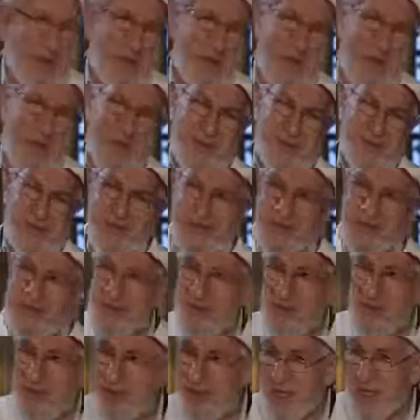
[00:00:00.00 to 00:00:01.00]
Allah razı
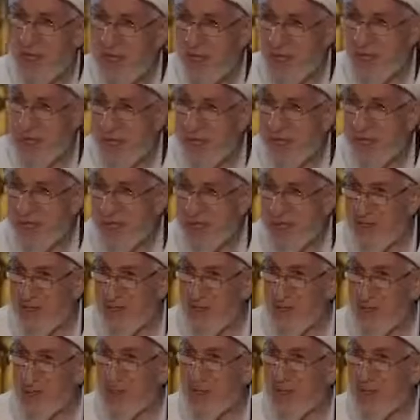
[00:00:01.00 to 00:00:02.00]
olsun. Evet
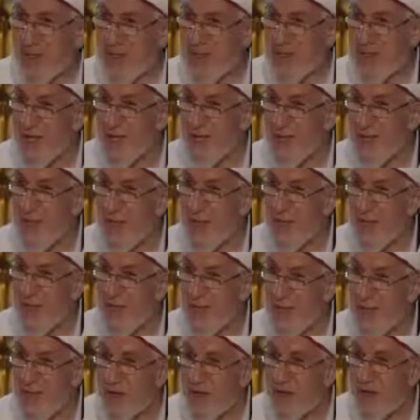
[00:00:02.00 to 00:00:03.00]
Kur'an'da
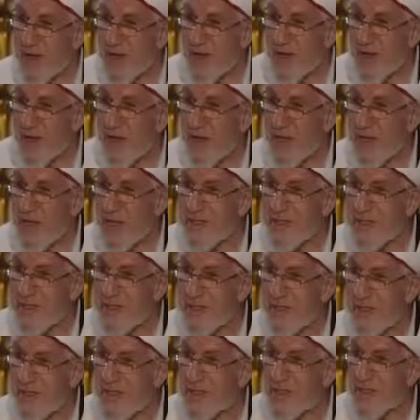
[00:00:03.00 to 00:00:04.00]
peygambere uymamız
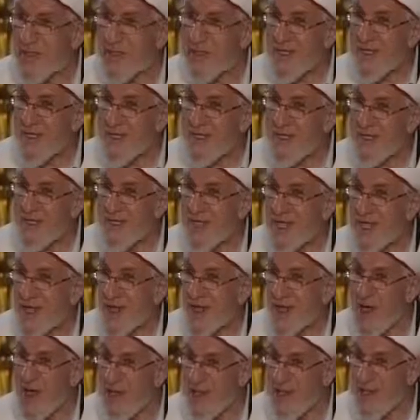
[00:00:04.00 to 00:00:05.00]
bize
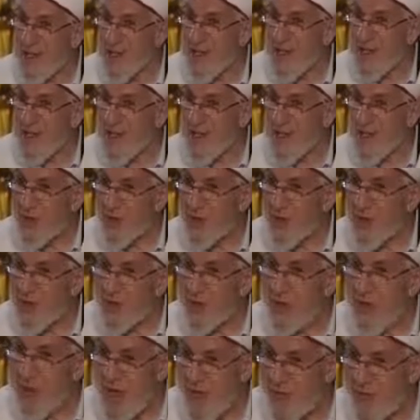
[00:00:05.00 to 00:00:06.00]
emrediliyor.
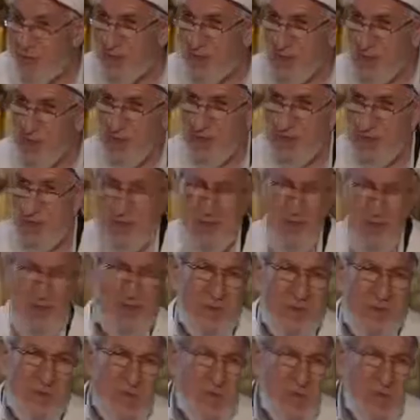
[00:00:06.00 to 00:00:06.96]
Emrediliyor.